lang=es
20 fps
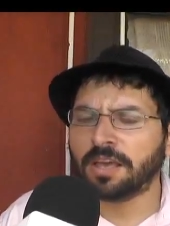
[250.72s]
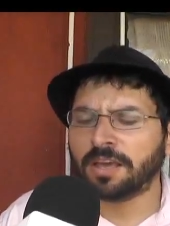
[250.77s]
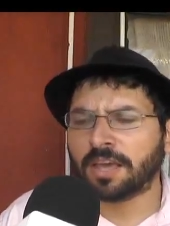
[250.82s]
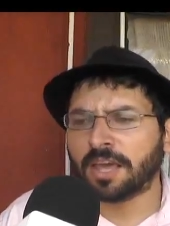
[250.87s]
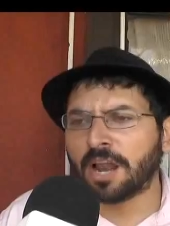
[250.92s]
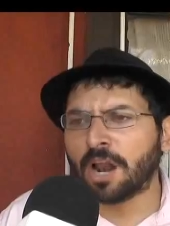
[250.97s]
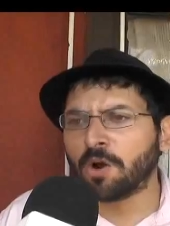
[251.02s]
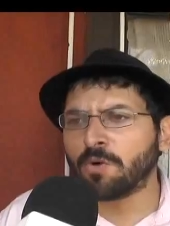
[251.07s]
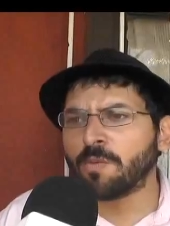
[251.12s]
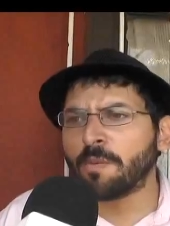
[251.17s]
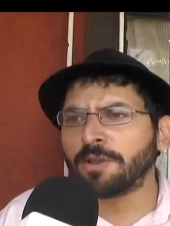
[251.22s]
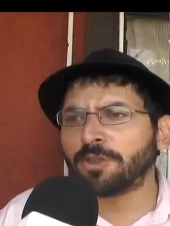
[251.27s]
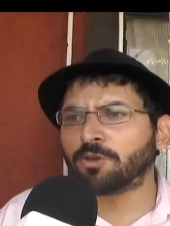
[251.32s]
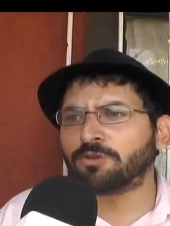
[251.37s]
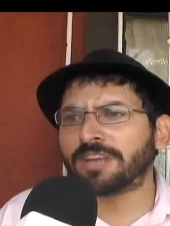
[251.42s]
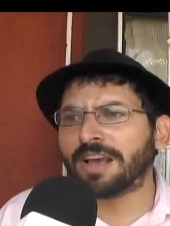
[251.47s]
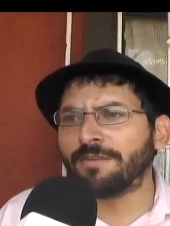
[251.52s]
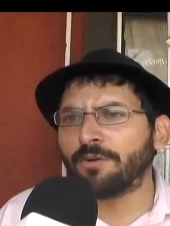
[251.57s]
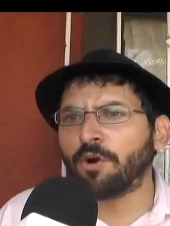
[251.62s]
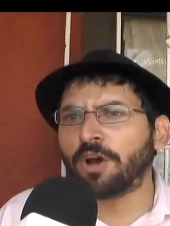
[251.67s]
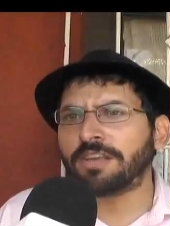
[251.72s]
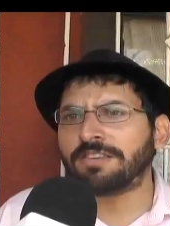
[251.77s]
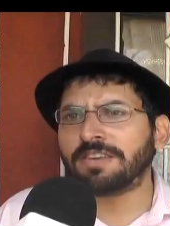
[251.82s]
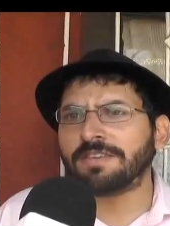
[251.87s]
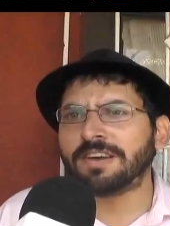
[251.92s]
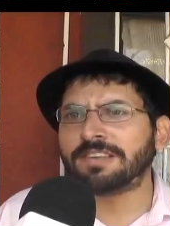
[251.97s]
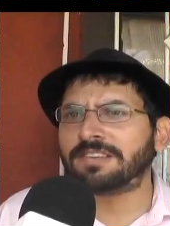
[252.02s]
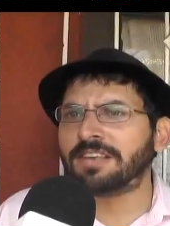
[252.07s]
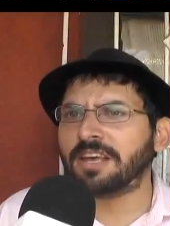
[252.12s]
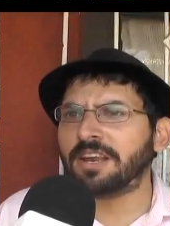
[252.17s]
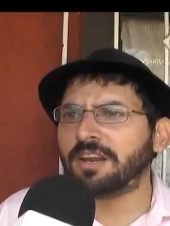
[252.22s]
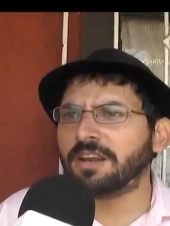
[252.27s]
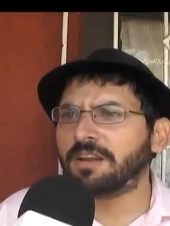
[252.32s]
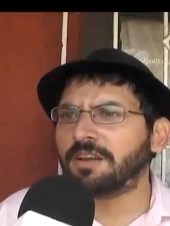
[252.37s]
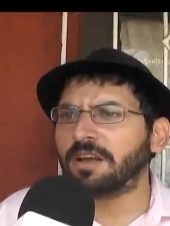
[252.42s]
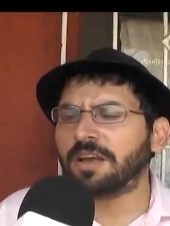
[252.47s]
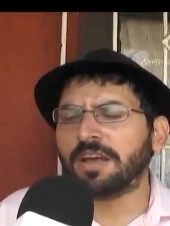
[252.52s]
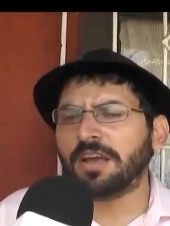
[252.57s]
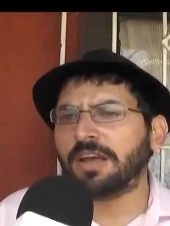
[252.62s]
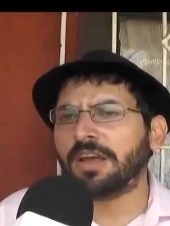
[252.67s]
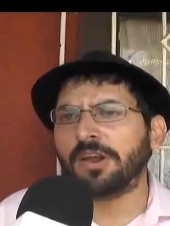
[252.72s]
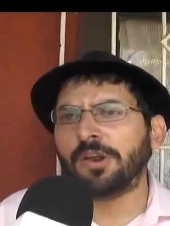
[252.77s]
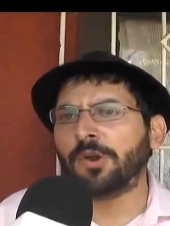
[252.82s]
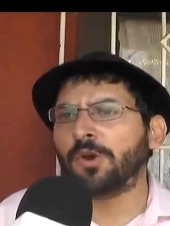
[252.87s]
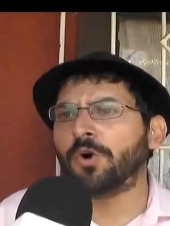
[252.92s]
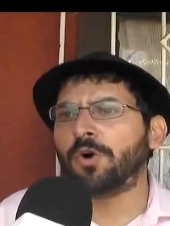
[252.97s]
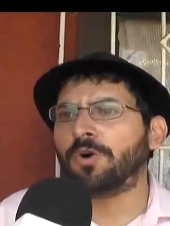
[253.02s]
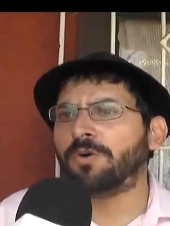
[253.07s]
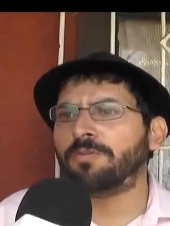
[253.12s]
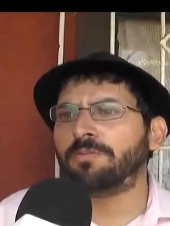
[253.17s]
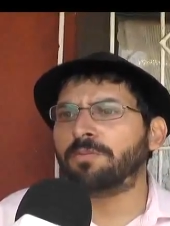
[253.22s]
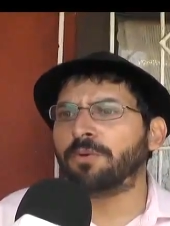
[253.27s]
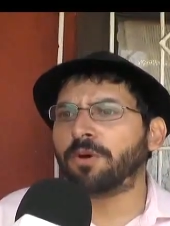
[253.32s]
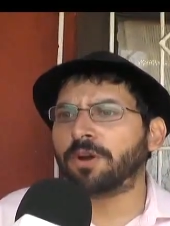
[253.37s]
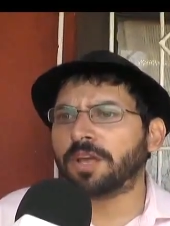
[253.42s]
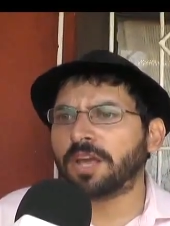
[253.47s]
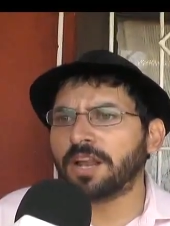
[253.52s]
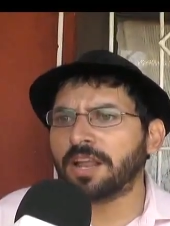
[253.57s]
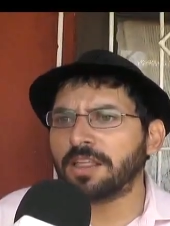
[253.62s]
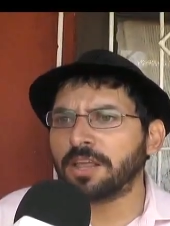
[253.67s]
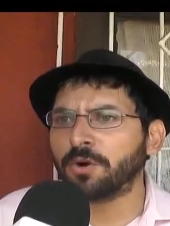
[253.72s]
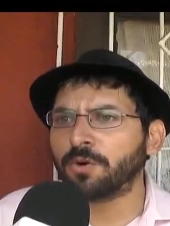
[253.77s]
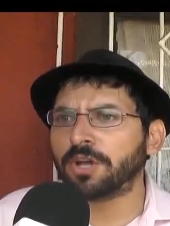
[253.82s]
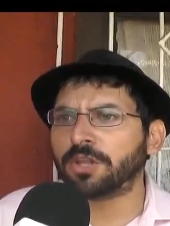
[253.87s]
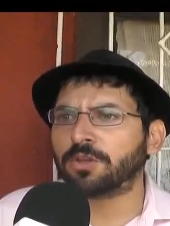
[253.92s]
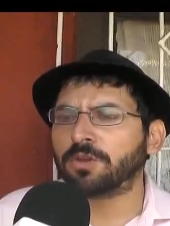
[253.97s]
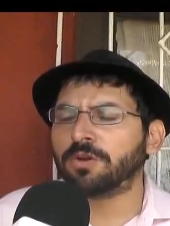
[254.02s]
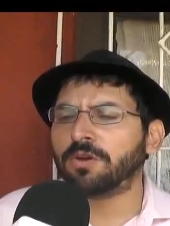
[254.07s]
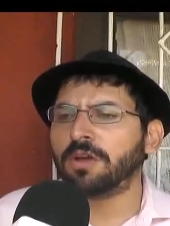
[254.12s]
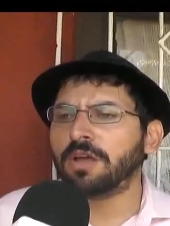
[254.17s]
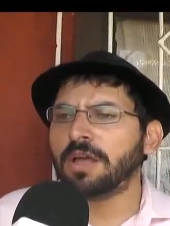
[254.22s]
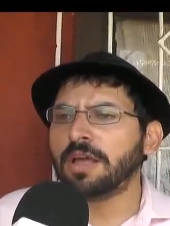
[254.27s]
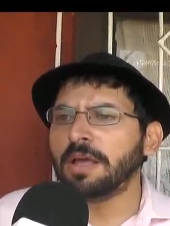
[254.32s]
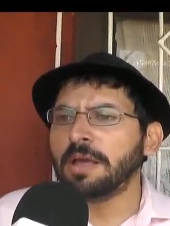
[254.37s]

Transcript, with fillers: que en algún momento se habló que se iba a hacer, eh, no. ¿Por qué le digo esto?